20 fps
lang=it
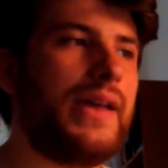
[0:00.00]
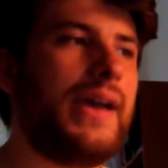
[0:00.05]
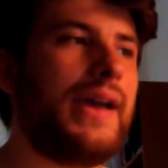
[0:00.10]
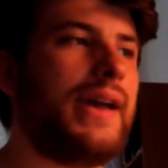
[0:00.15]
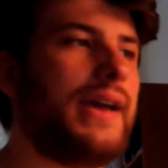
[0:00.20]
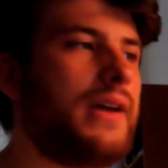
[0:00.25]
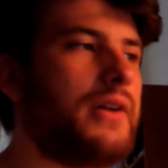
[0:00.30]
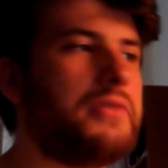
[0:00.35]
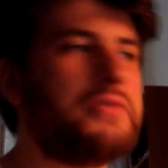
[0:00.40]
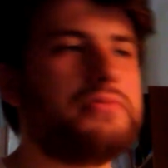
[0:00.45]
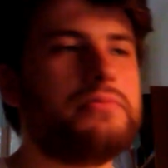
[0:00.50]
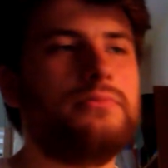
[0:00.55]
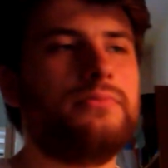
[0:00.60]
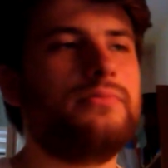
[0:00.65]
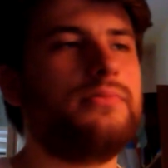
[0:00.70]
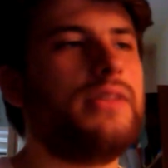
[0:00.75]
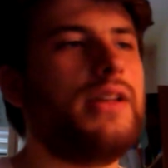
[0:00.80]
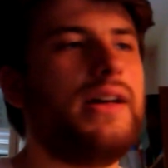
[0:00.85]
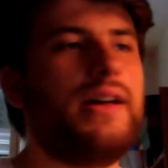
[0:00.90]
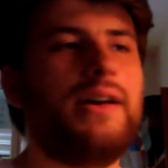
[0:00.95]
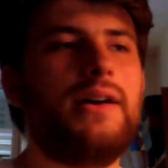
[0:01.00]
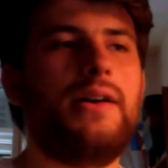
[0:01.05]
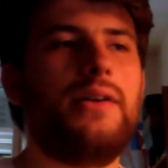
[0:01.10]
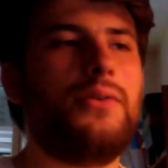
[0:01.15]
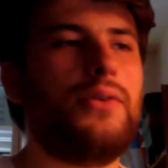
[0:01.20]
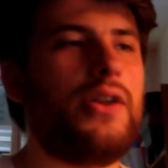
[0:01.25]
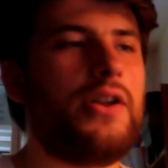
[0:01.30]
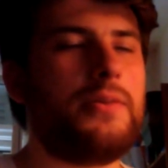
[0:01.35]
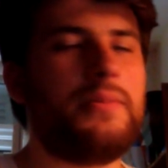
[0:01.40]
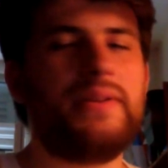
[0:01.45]
È una,
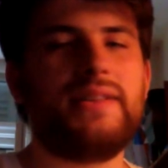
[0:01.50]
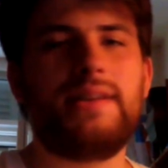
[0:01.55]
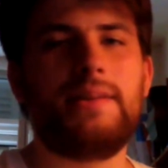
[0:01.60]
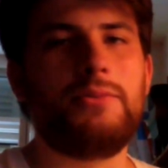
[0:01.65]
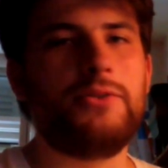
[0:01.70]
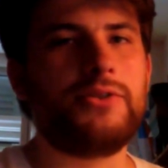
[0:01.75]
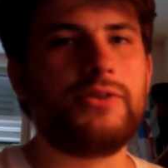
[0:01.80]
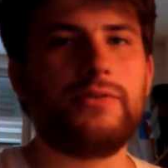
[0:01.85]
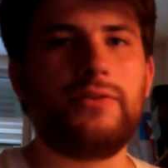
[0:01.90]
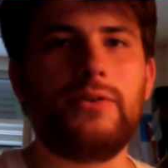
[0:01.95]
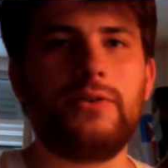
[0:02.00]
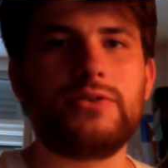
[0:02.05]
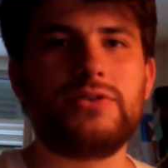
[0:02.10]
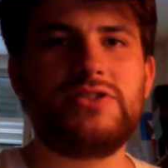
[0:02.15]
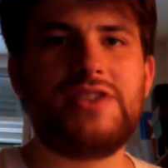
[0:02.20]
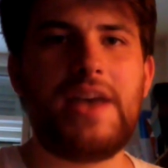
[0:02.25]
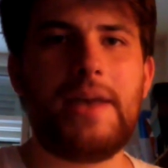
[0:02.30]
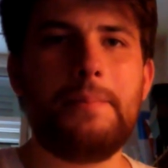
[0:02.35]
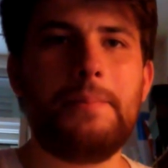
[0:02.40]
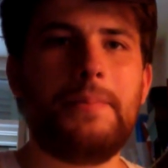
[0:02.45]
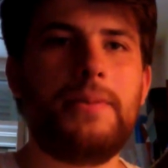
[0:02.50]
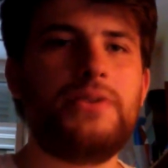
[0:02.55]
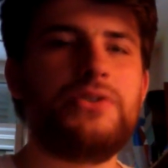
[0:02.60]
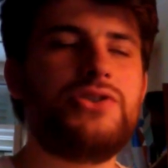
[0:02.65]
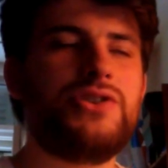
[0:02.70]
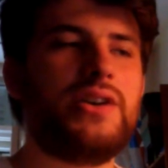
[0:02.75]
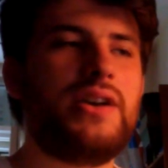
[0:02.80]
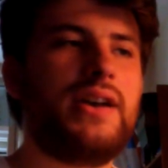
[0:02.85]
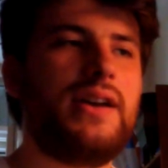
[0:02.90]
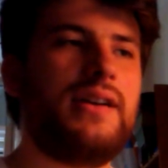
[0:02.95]
una robetta molto
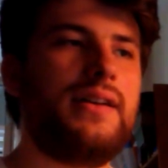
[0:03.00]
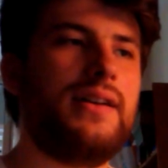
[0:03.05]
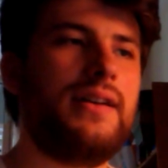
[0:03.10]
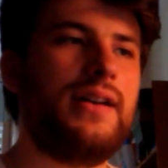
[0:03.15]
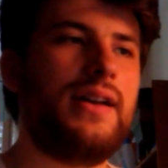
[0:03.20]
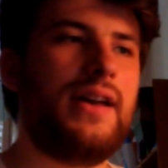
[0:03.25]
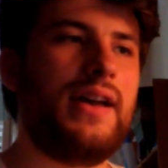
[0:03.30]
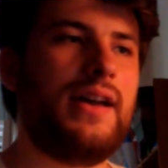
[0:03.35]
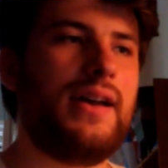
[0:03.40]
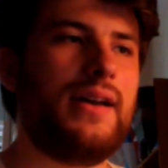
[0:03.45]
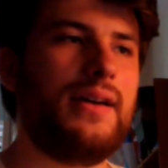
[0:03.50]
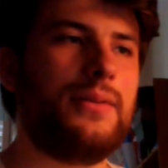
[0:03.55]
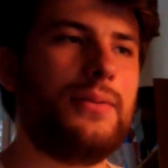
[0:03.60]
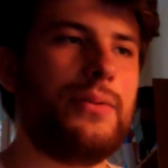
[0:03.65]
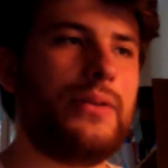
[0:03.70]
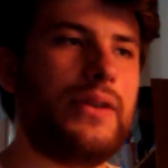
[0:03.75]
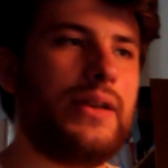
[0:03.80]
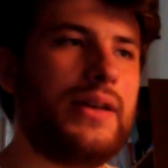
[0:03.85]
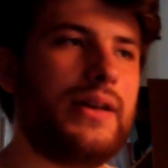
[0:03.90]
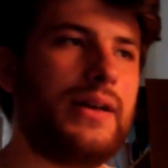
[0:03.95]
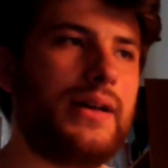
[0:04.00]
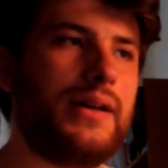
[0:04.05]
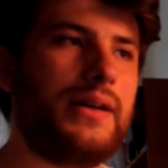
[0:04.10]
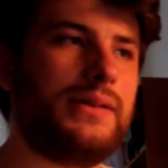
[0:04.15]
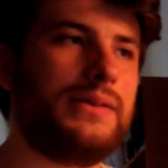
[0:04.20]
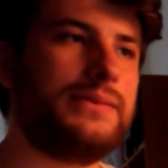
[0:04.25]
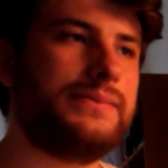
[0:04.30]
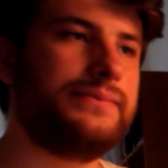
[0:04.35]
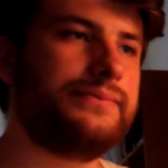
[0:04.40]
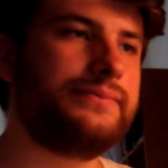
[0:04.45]
semplice è
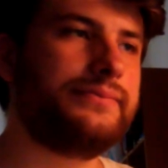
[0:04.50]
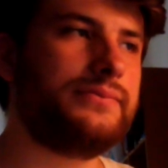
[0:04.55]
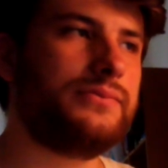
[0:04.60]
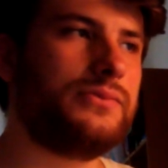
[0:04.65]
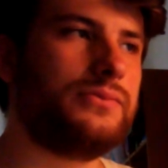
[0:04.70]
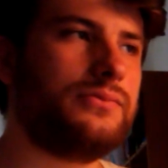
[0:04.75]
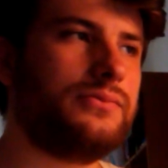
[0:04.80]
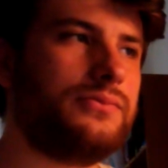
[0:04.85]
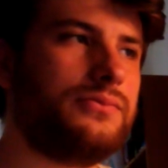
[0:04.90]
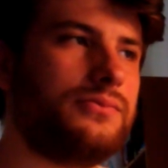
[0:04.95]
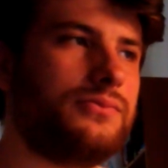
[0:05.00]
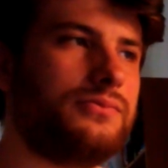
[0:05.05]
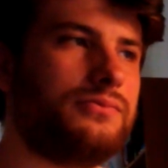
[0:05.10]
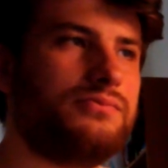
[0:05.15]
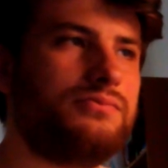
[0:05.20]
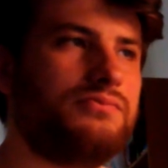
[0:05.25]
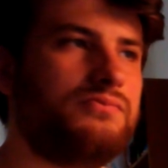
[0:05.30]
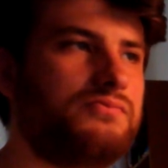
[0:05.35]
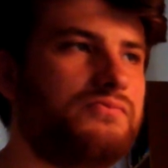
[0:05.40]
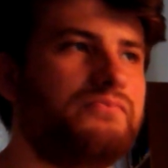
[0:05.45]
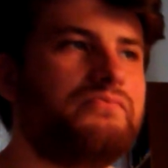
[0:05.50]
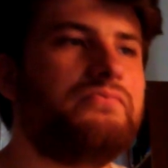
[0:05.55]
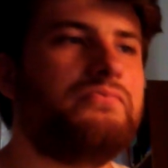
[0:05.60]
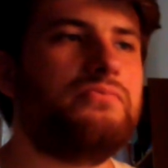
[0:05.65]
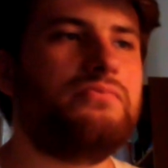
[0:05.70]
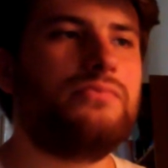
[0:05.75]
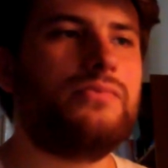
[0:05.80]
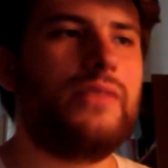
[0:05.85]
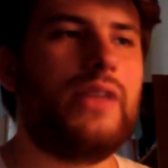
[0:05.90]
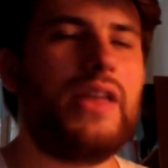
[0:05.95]
un
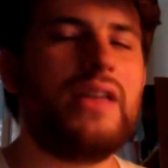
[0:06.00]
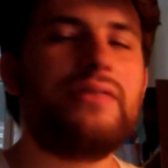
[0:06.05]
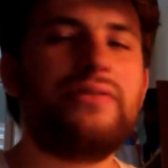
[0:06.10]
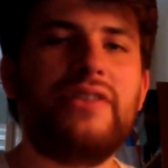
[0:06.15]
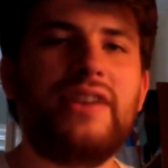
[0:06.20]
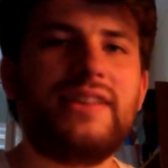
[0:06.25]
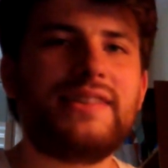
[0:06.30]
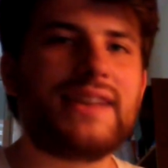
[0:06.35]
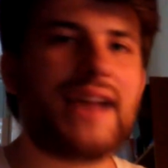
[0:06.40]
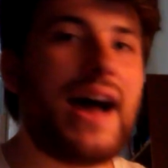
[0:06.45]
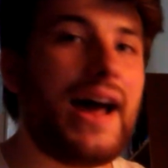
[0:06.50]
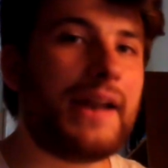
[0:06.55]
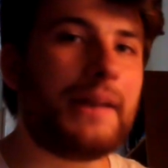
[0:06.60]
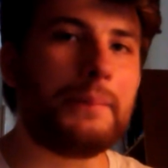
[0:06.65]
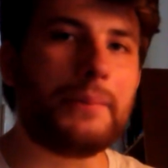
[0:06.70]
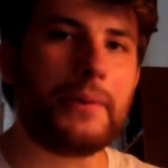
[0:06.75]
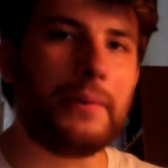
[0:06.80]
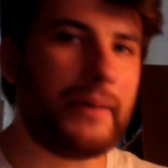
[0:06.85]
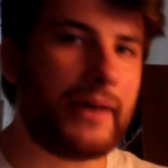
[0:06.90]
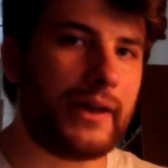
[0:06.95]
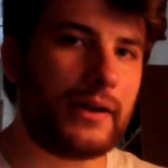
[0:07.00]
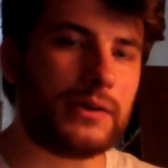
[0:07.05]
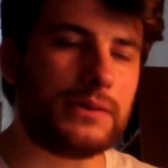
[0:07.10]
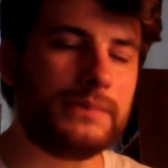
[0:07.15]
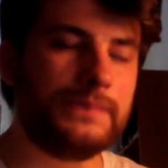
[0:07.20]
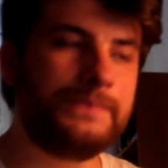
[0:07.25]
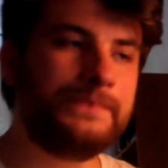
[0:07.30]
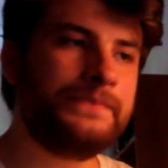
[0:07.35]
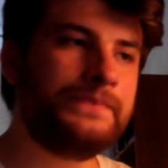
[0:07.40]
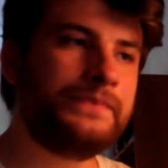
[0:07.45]
uh, Infinite Run più o meno.